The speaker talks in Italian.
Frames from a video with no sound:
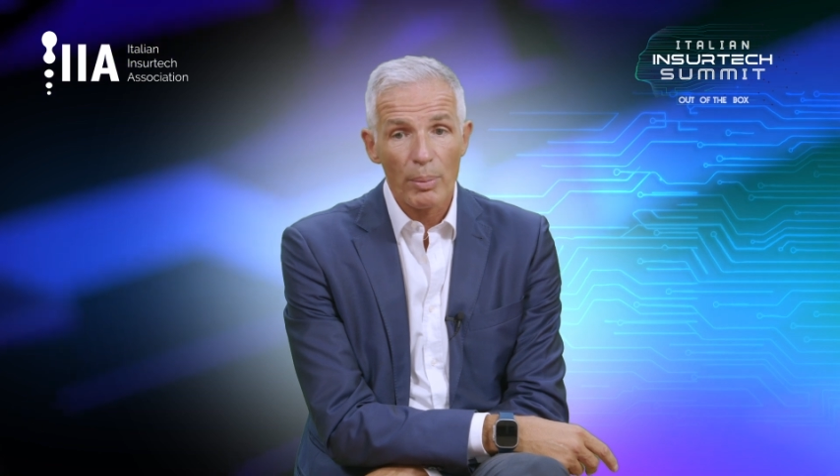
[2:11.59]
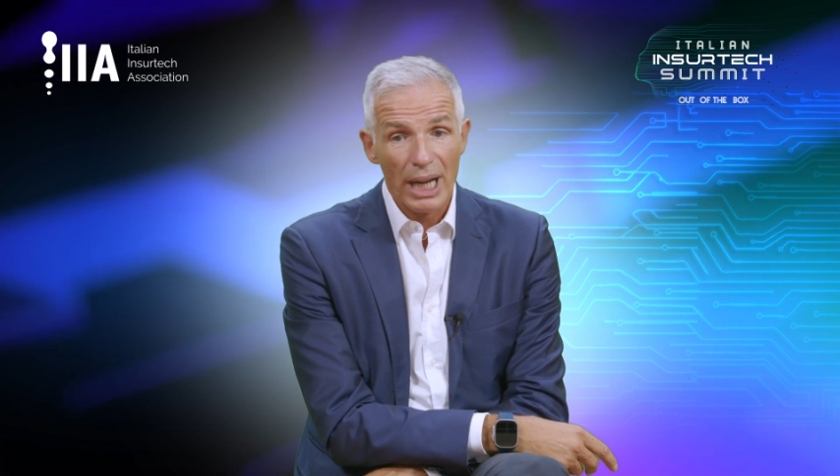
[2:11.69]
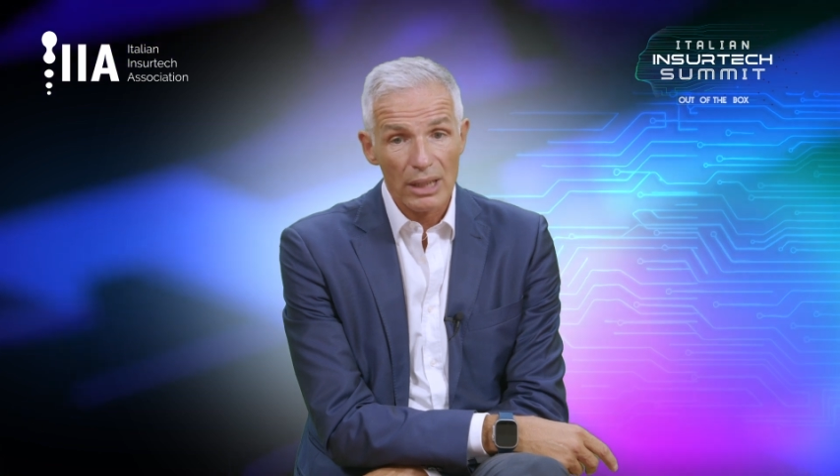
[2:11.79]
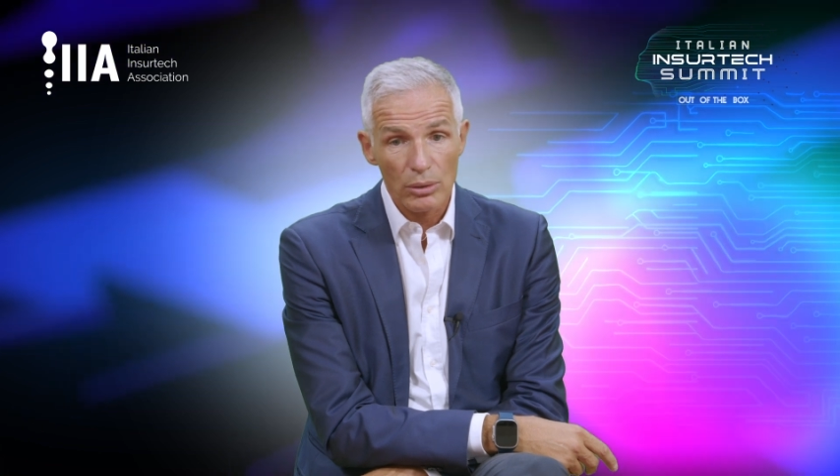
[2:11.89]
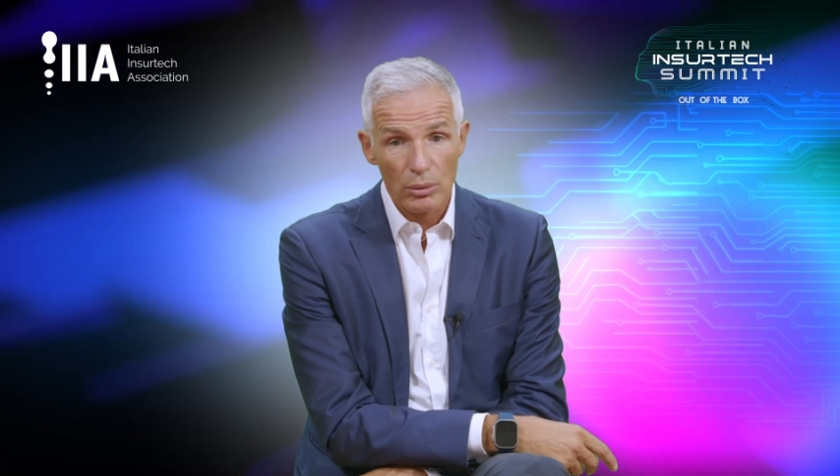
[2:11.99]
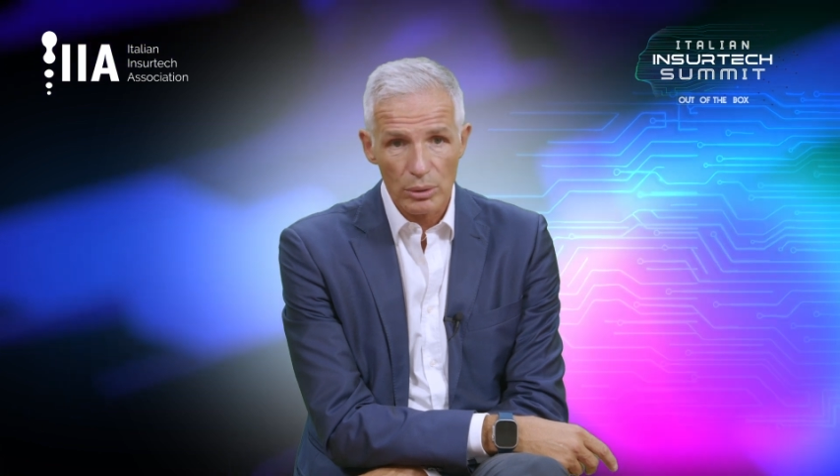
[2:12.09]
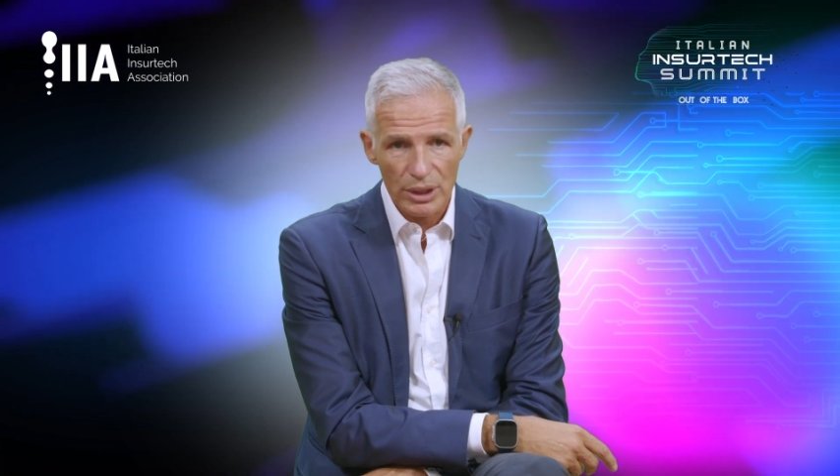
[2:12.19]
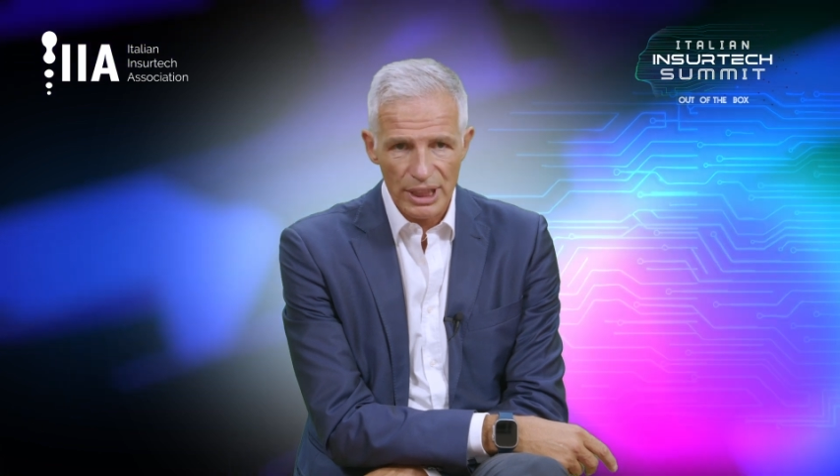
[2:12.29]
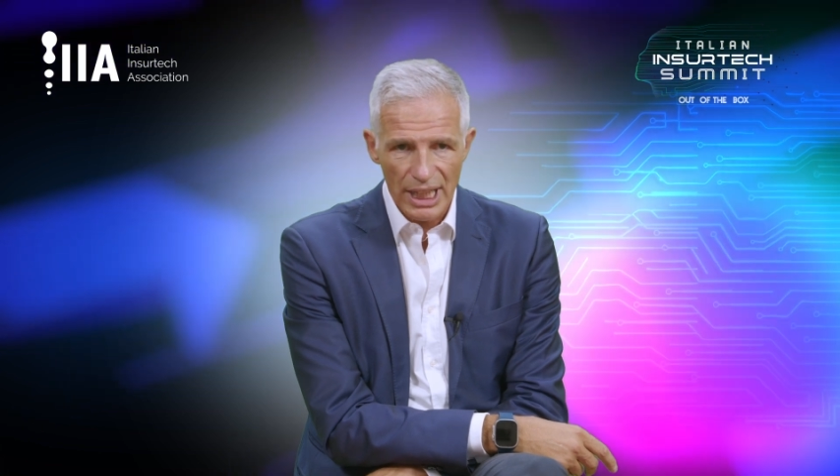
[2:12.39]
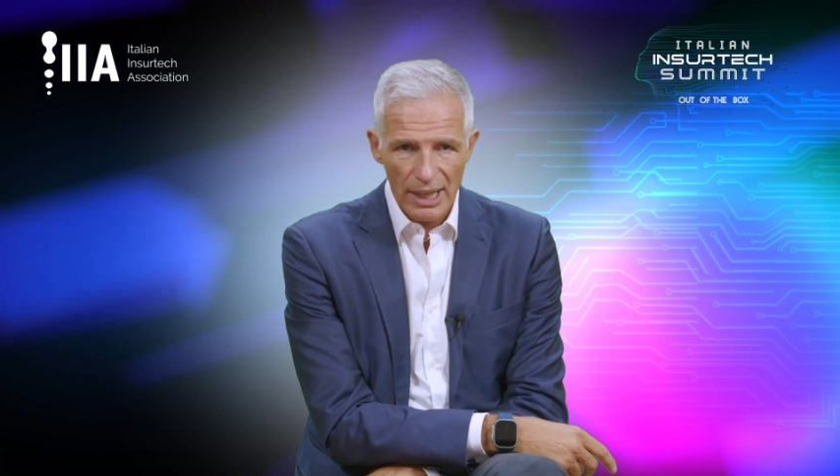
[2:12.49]
operato
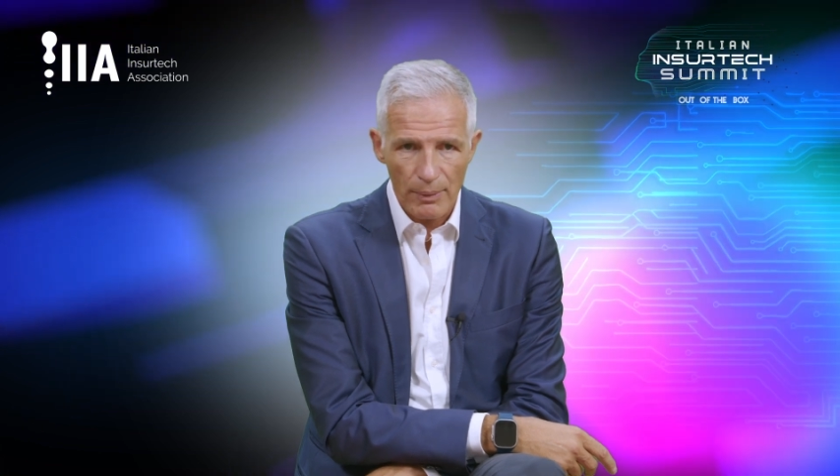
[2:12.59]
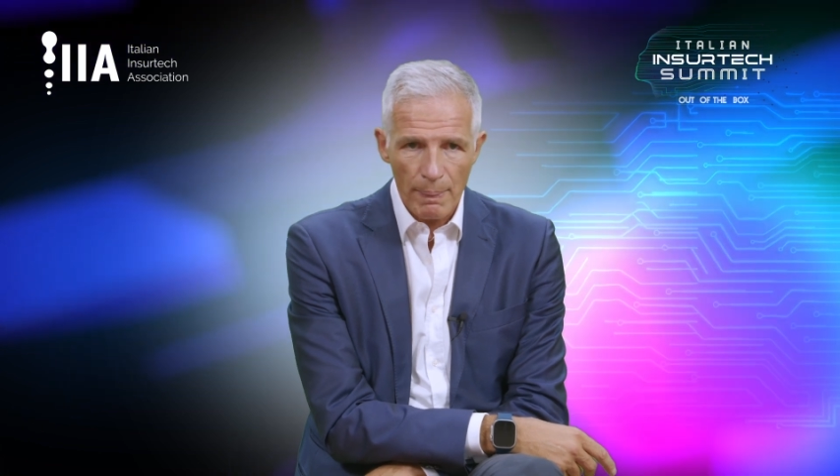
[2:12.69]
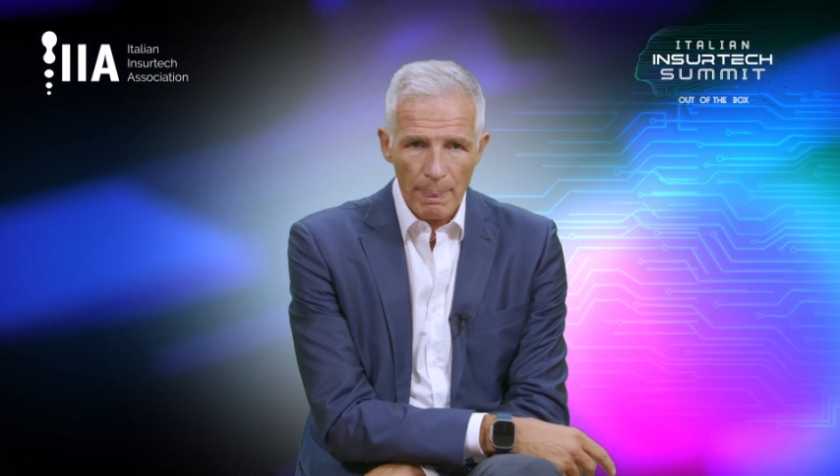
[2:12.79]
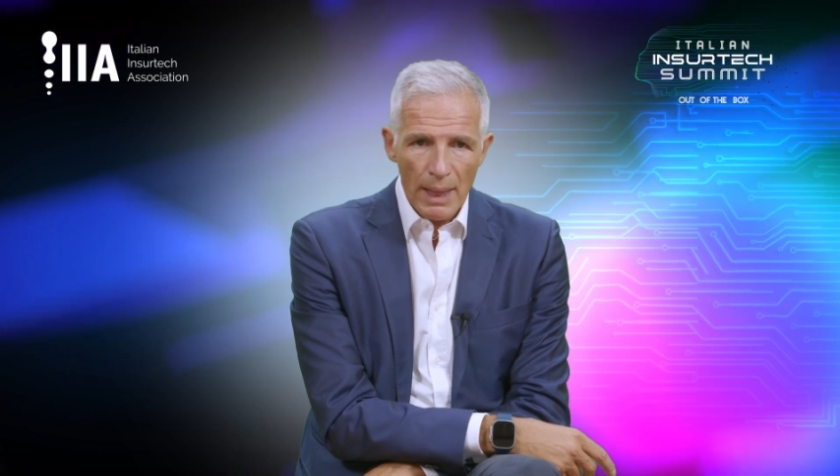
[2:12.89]
quotidiano